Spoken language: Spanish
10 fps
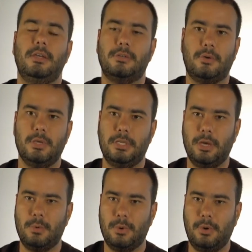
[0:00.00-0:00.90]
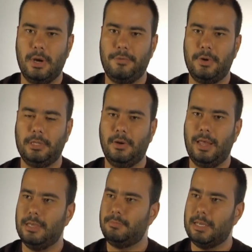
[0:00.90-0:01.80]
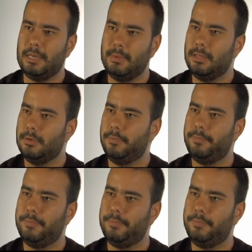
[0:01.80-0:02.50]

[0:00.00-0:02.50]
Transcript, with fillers: y Eso coincide como con una fuerte ola de desplazamiento